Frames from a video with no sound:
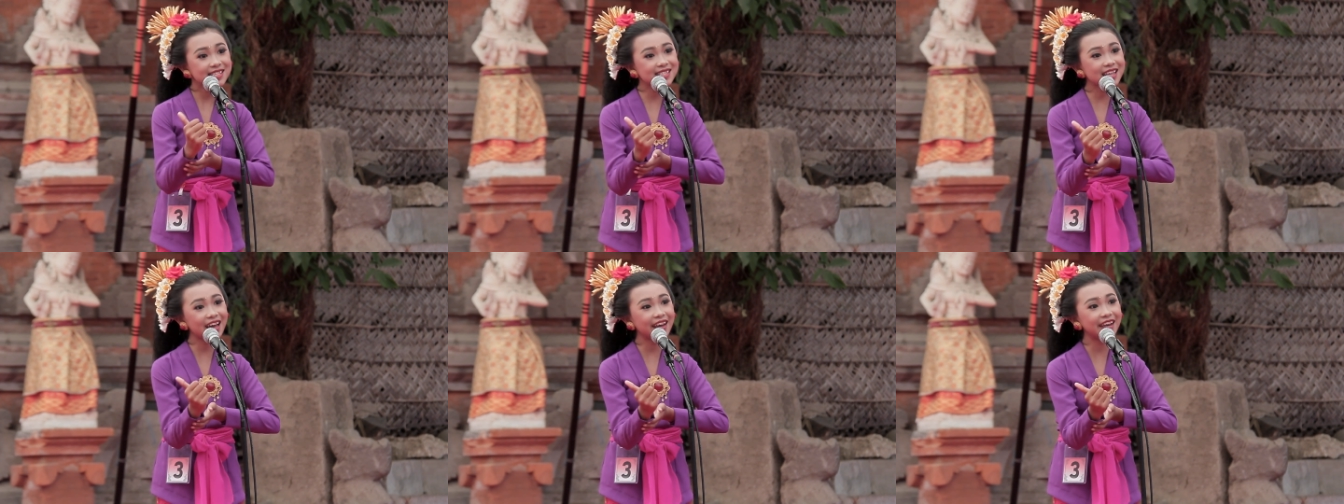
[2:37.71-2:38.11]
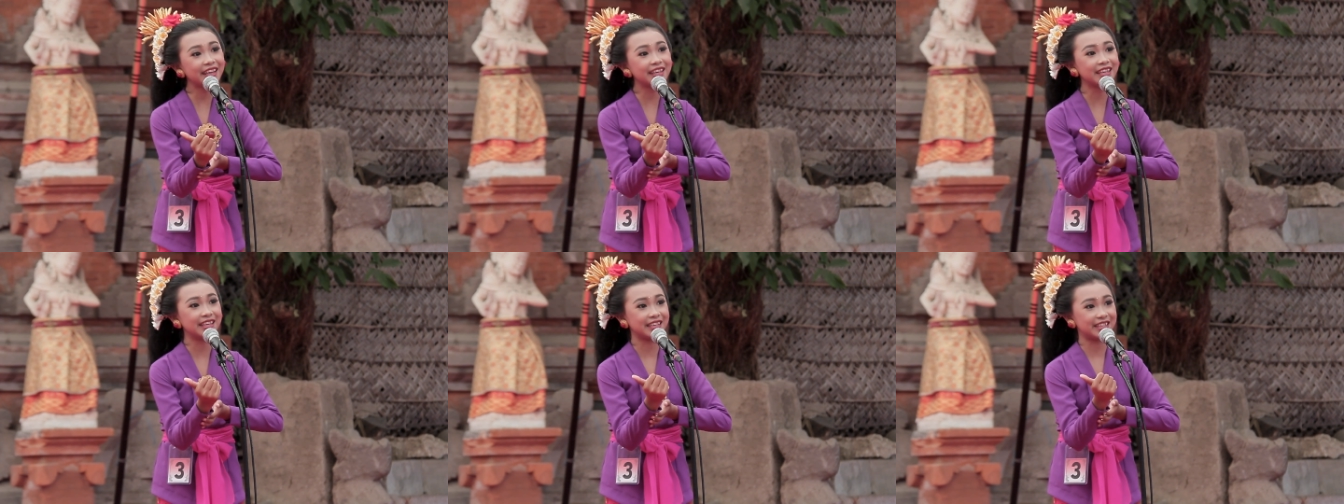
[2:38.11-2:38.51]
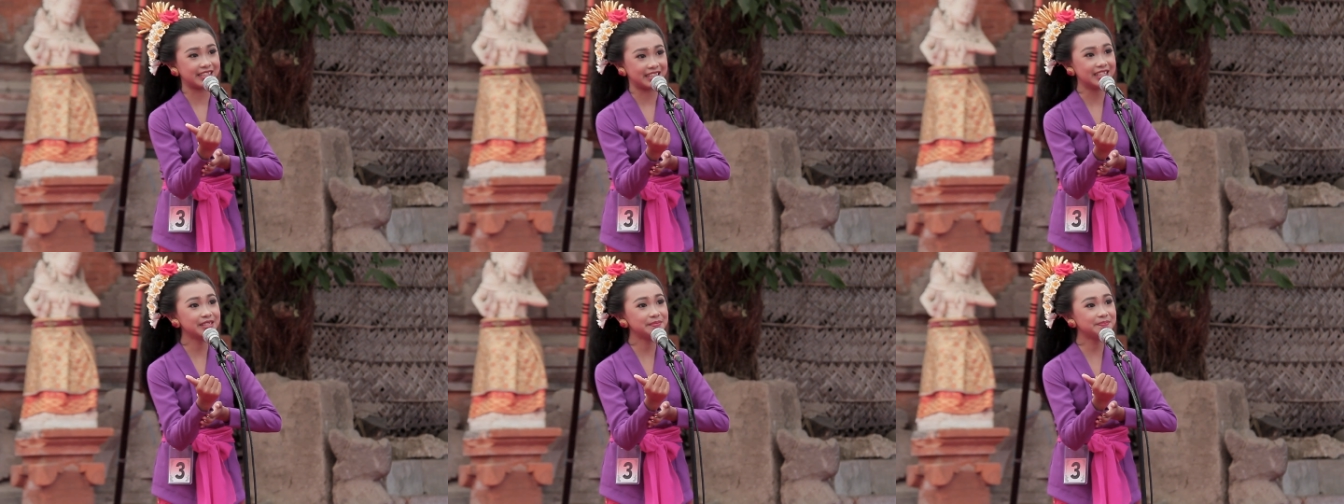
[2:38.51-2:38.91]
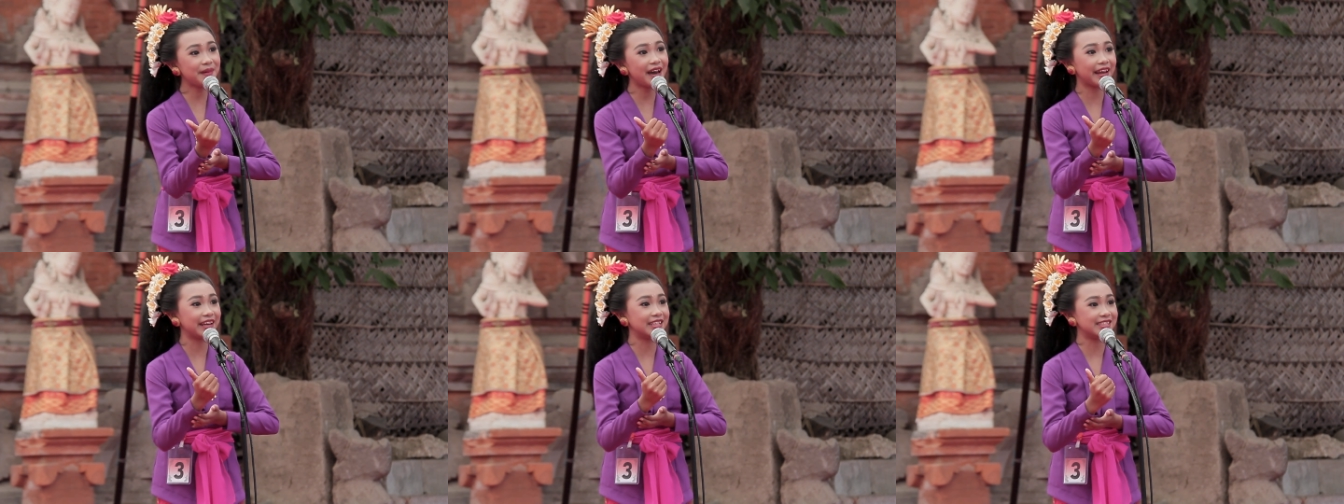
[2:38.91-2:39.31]
Saningikeut
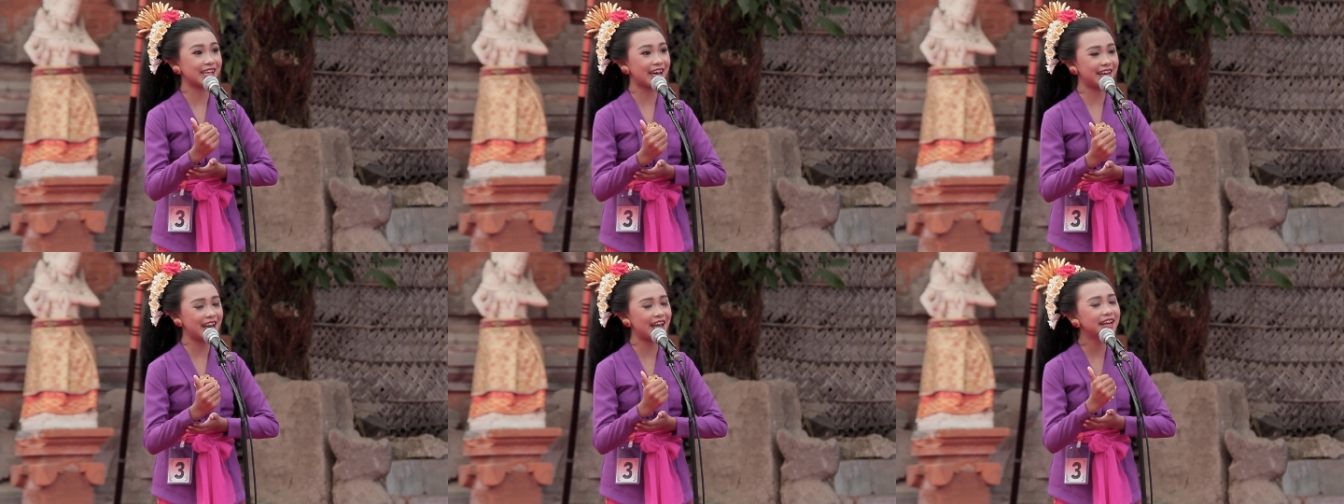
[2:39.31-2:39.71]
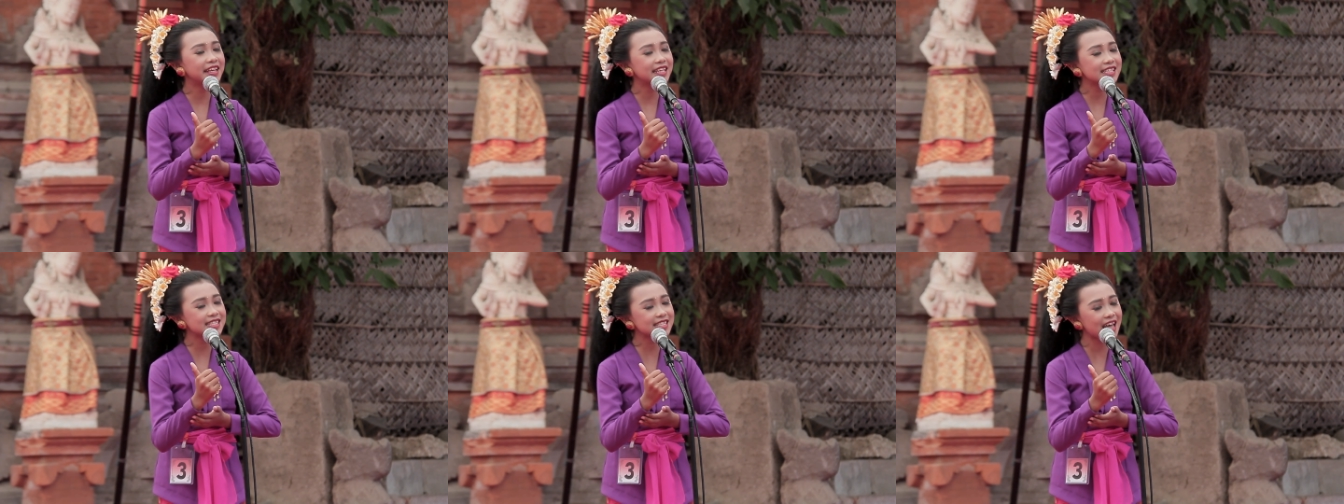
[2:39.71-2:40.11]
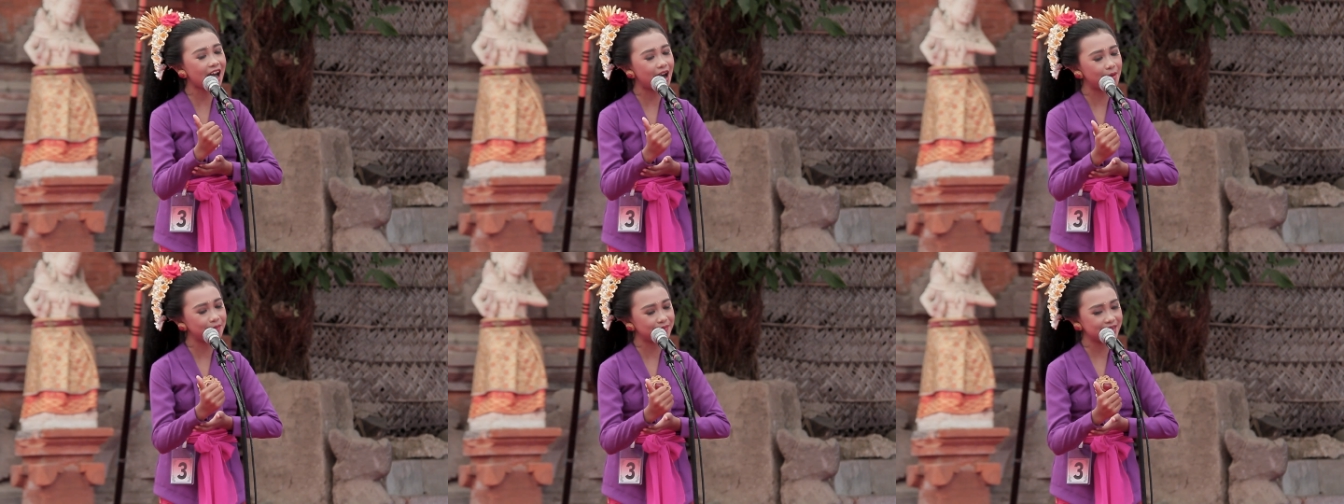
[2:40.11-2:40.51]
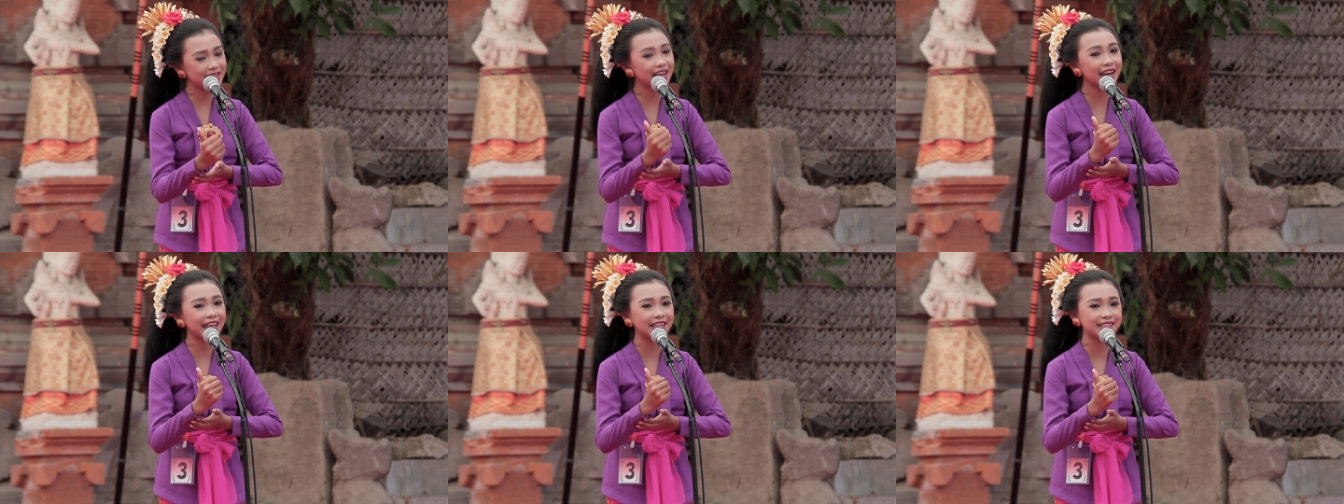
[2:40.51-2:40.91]
parejanane sami
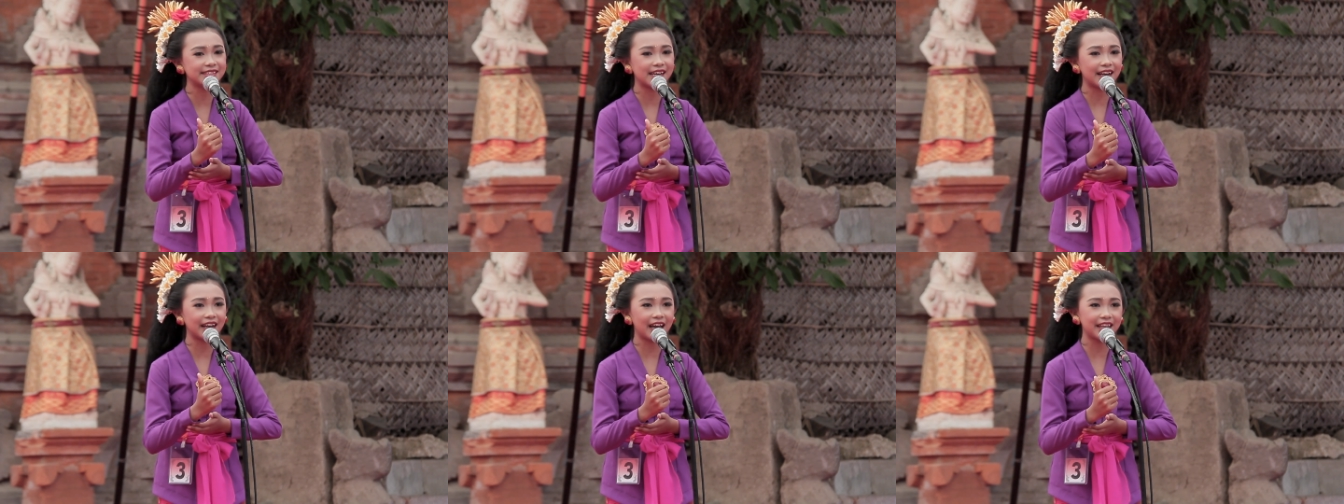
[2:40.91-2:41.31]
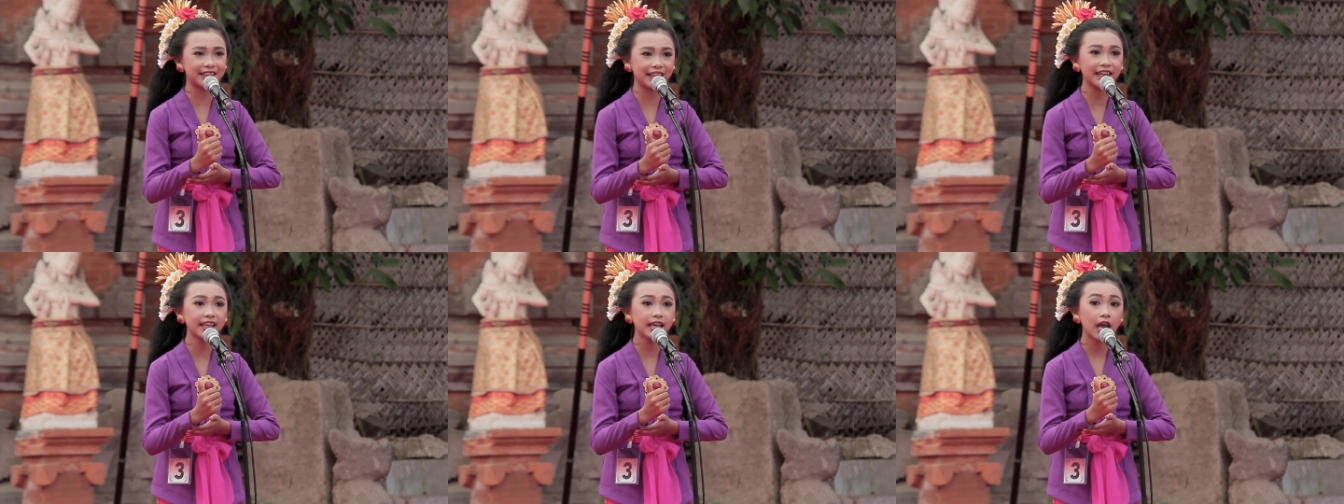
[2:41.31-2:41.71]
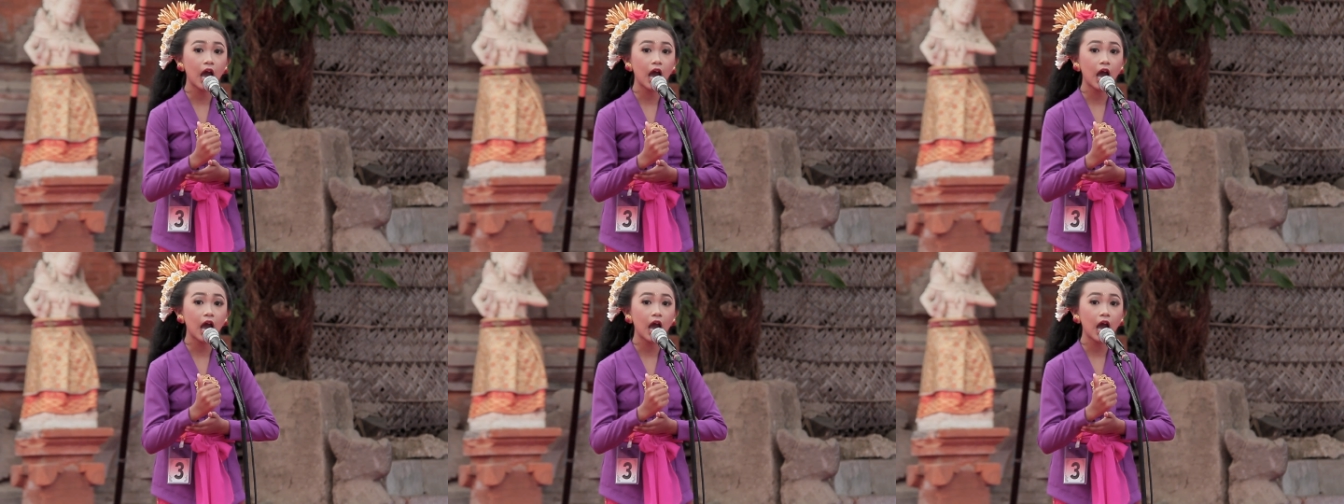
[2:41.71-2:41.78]
renjagate